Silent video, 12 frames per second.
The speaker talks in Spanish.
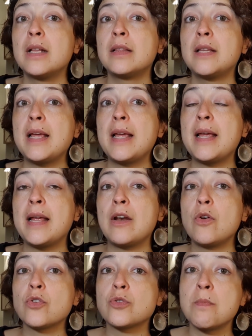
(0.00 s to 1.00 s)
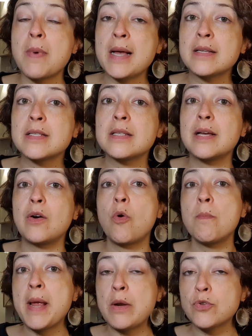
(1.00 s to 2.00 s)
de los más o
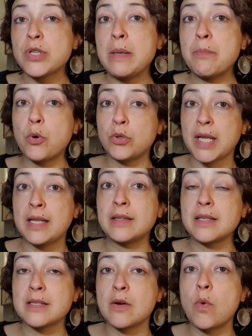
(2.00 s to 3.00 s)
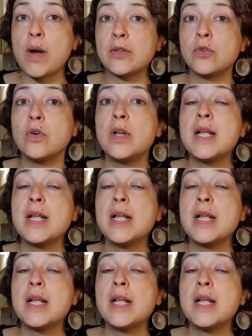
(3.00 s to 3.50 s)
menos importantes, ¿de acuerdo?